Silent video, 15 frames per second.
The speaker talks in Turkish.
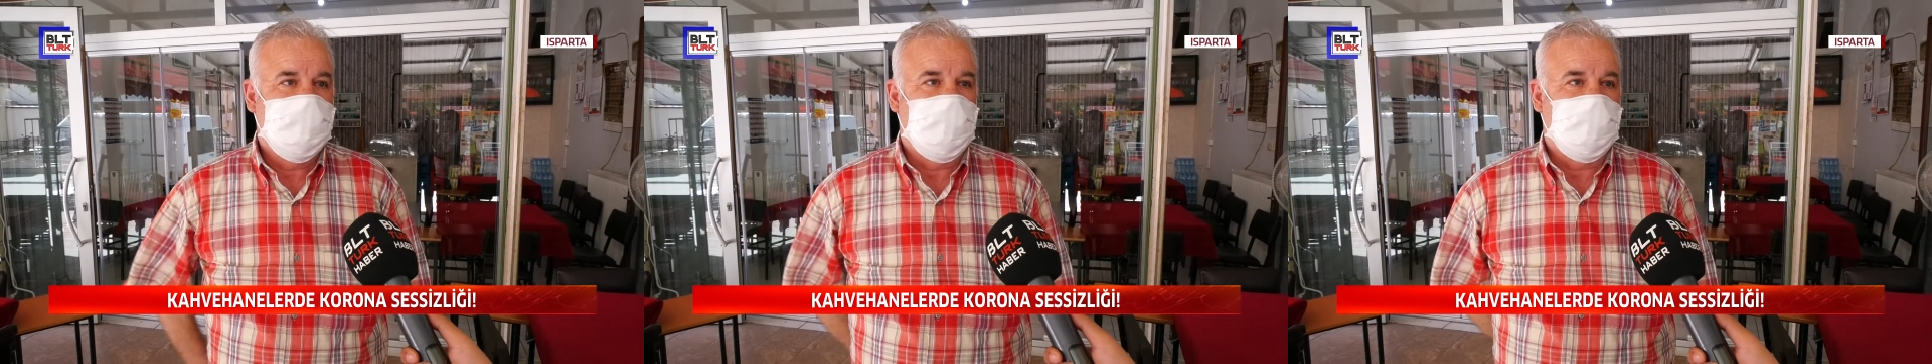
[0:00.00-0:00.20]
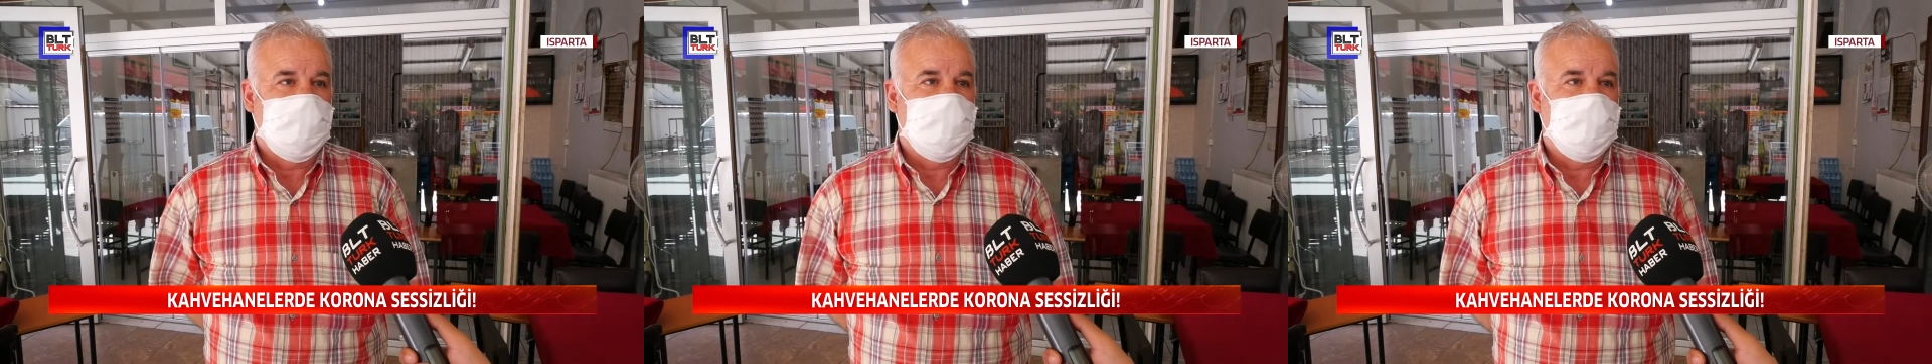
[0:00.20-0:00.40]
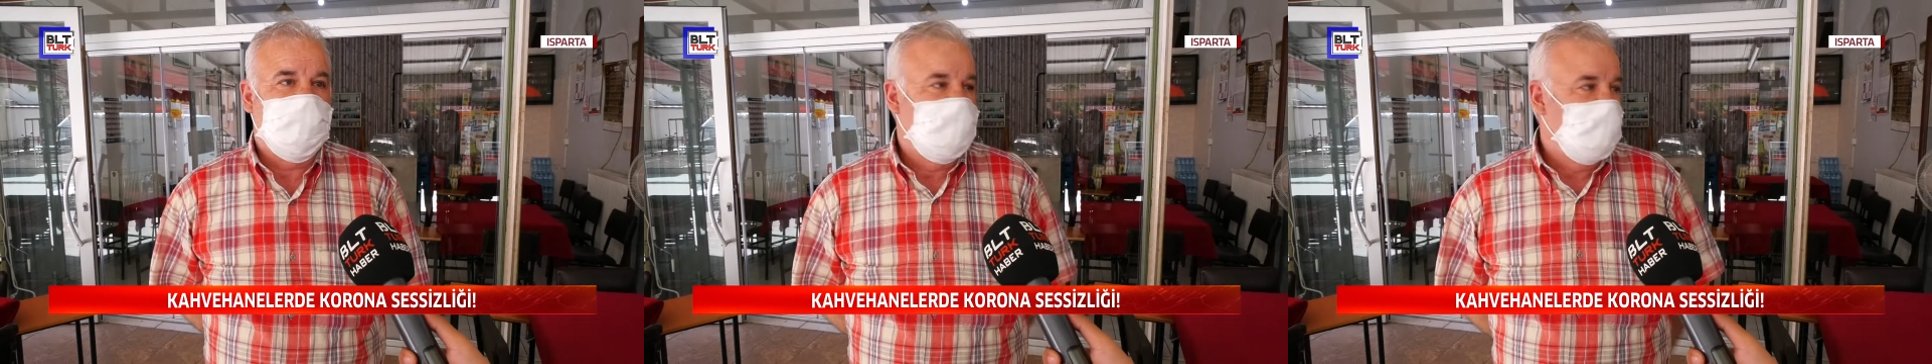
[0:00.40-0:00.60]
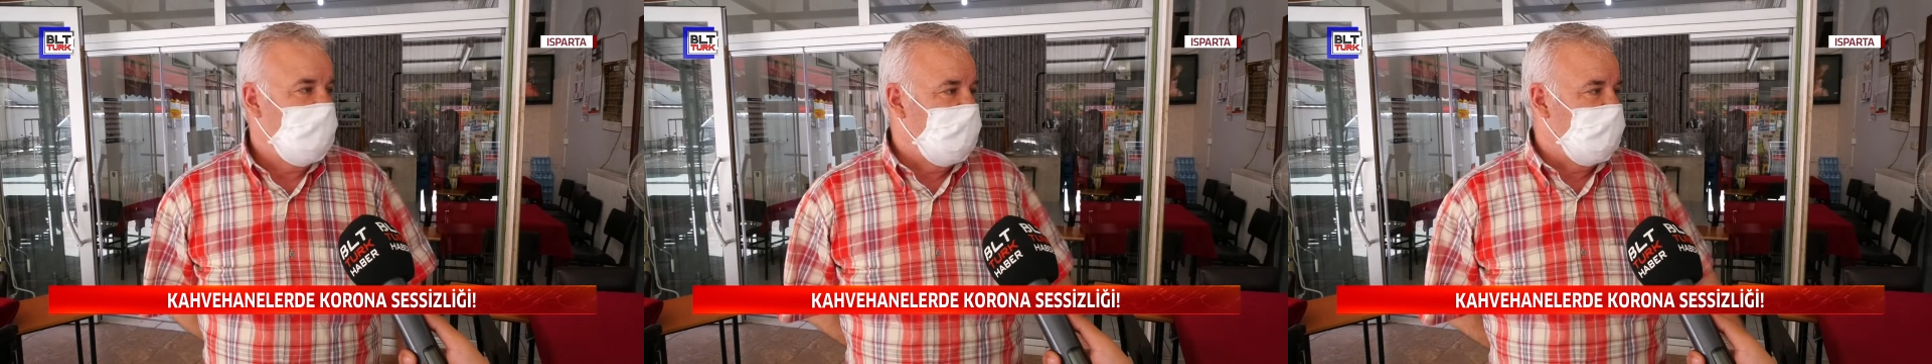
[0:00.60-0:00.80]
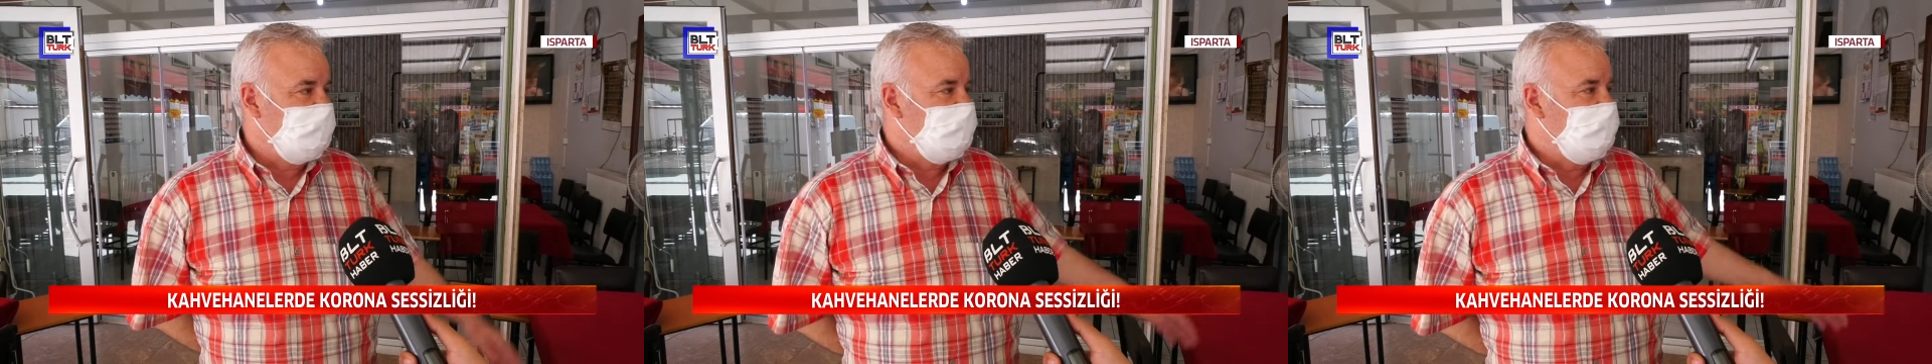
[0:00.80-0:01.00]
Yani
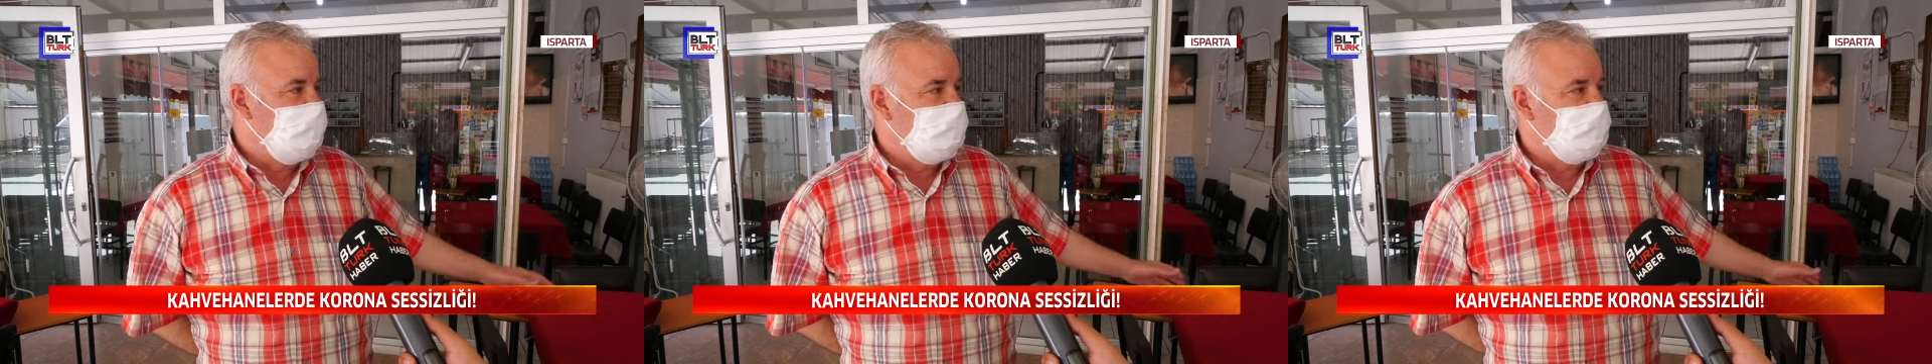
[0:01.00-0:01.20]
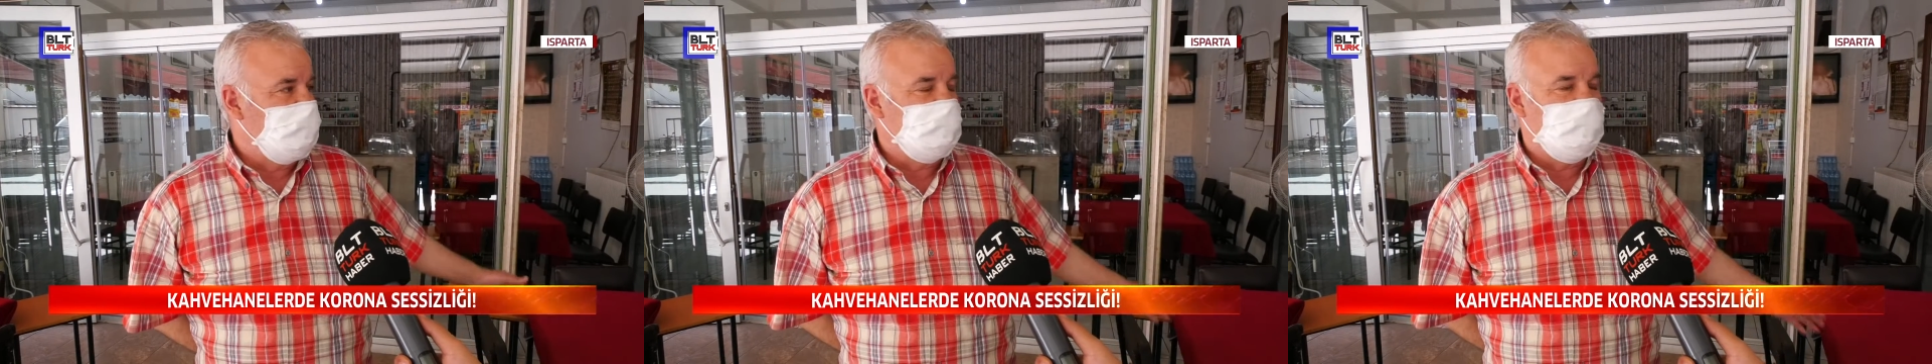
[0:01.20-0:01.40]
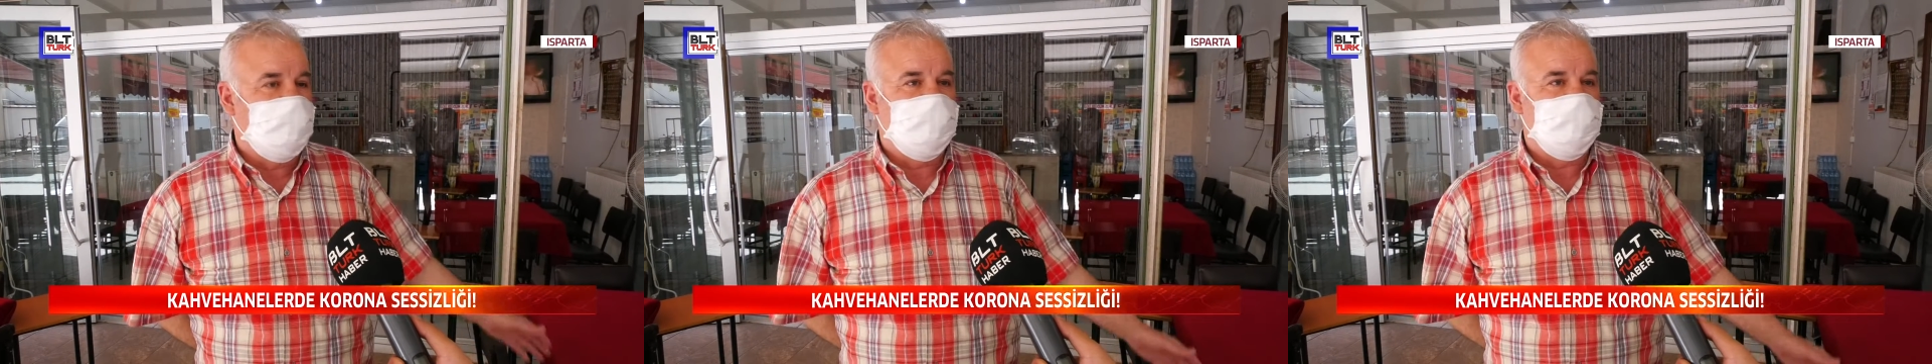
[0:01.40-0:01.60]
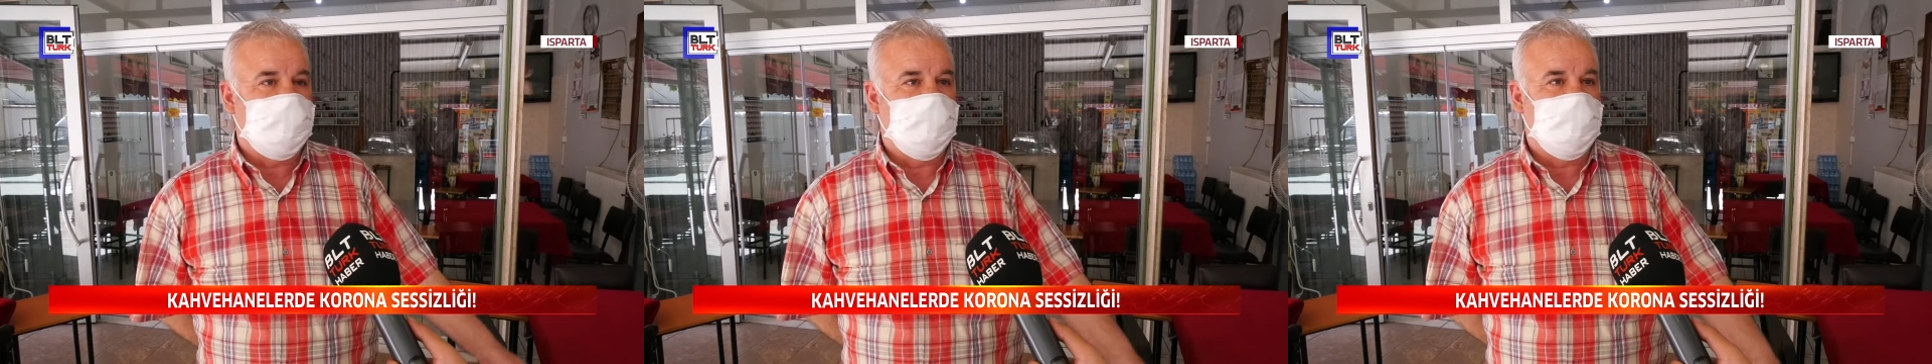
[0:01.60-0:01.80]
Akşama kadar diyelim